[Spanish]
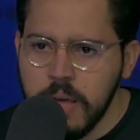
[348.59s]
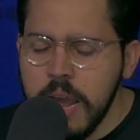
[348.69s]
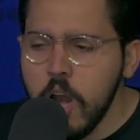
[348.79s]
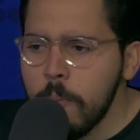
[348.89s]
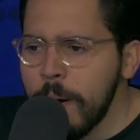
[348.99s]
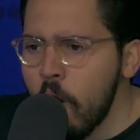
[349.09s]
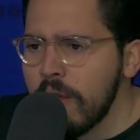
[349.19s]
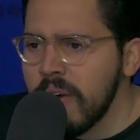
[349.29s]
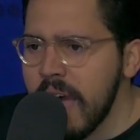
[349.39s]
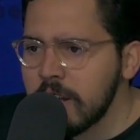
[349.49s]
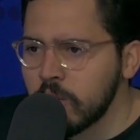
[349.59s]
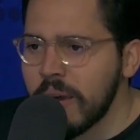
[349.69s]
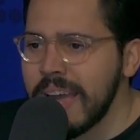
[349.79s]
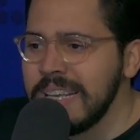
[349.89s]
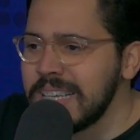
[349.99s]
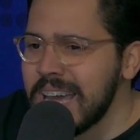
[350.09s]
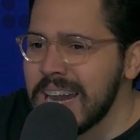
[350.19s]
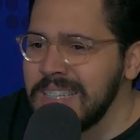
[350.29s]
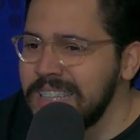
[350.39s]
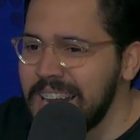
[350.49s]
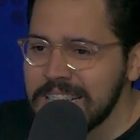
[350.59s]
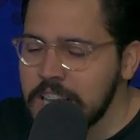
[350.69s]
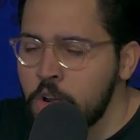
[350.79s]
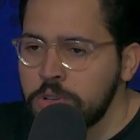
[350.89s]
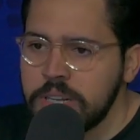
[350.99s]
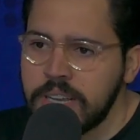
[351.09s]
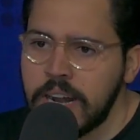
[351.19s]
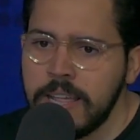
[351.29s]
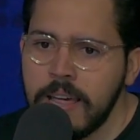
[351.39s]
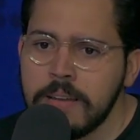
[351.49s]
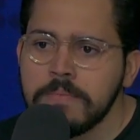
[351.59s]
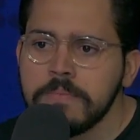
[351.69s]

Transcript: Y lo peor de eso es que ni siquiera les interesa conocer esa realidad.